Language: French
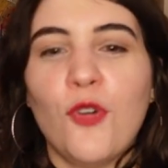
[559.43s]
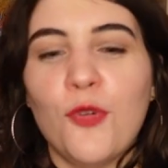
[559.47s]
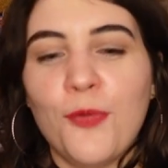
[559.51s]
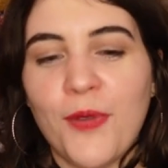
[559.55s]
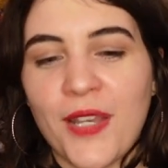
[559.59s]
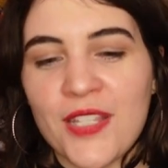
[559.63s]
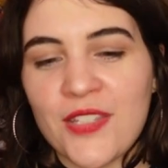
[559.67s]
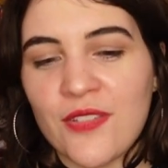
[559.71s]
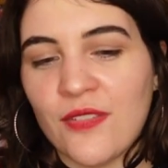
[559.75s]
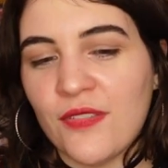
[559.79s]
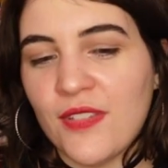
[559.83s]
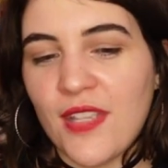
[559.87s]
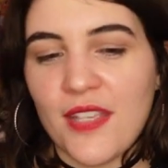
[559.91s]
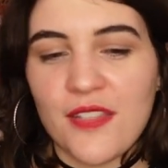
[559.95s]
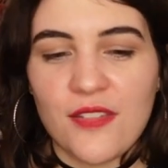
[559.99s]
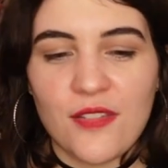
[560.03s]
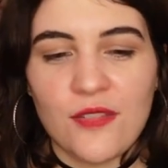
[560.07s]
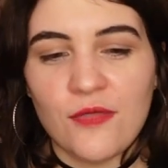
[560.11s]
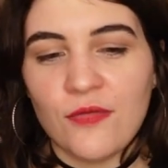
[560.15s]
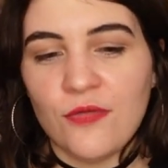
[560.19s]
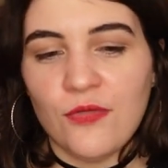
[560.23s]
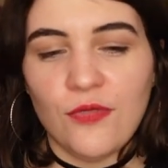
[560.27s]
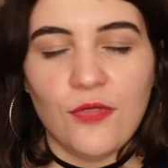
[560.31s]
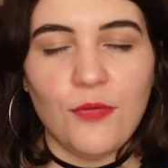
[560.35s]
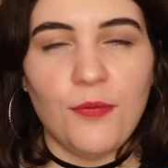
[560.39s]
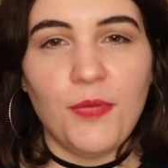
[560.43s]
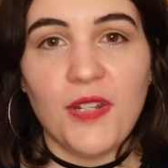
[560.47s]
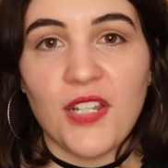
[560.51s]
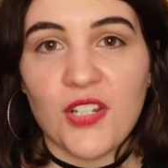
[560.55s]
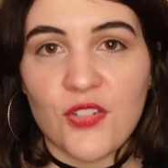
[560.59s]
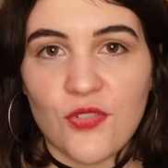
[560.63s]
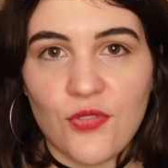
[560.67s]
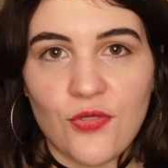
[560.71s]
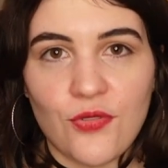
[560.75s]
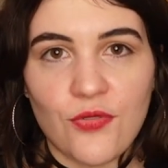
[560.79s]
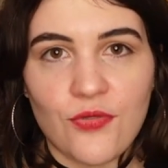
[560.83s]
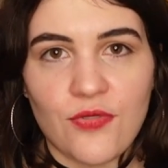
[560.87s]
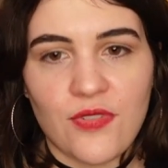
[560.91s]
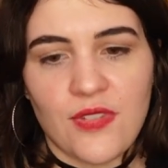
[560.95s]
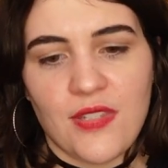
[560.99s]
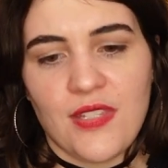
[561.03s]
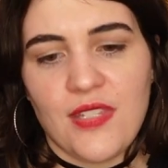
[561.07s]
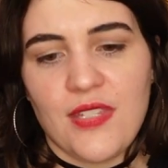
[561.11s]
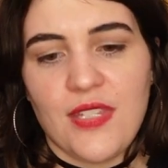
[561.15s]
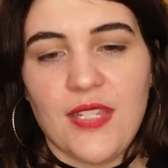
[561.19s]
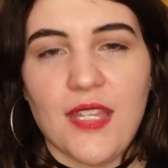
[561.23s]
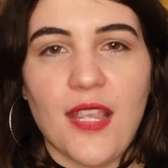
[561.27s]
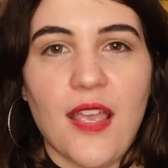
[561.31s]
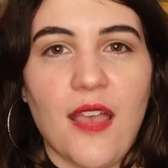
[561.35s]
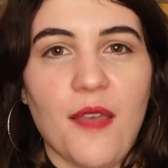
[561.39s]
représentation de plein de choses,
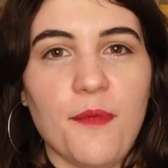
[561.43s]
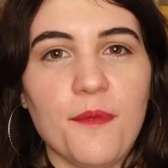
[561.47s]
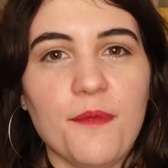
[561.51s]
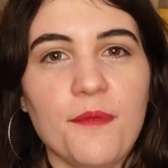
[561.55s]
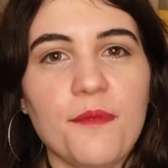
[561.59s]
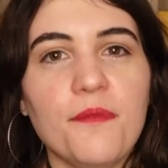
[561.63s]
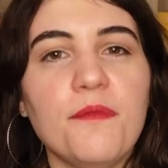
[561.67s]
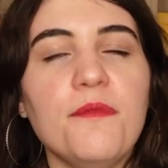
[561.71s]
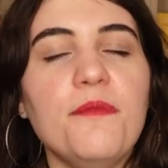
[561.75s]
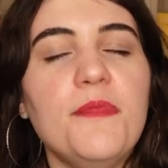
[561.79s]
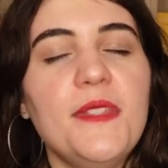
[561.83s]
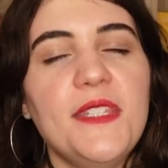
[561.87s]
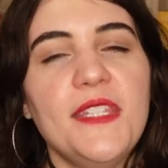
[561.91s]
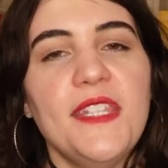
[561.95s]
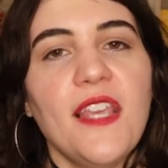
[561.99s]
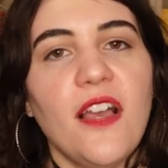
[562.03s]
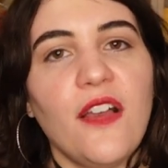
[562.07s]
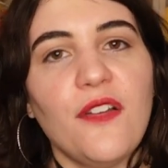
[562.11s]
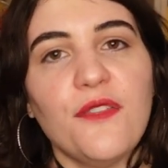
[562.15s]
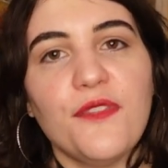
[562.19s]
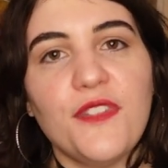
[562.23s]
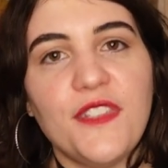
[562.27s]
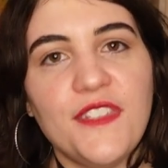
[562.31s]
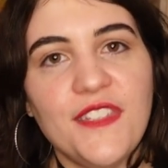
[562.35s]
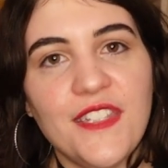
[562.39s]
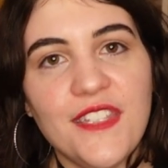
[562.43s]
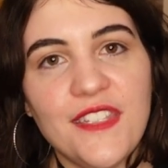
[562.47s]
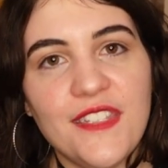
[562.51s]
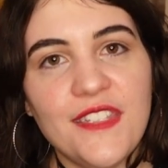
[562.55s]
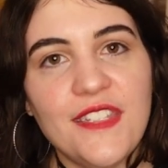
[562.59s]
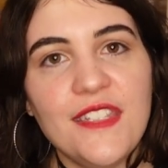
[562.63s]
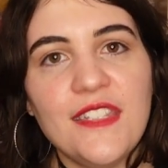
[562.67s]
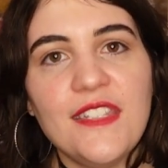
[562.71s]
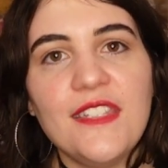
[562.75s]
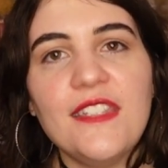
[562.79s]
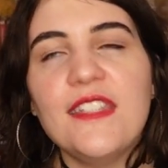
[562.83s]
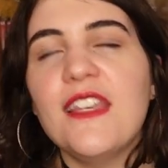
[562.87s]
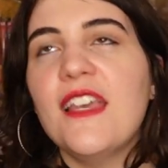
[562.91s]
c'est bien vieilli.